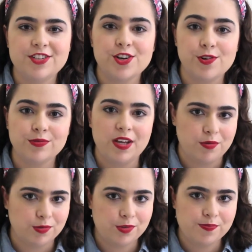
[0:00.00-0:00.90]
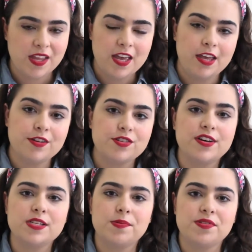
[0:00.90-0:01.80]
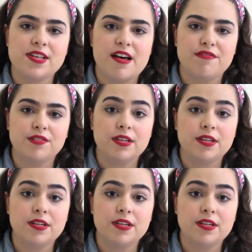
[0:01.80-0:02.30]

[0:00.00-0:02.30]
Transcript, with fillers: de conteúdo. Eu sou responsável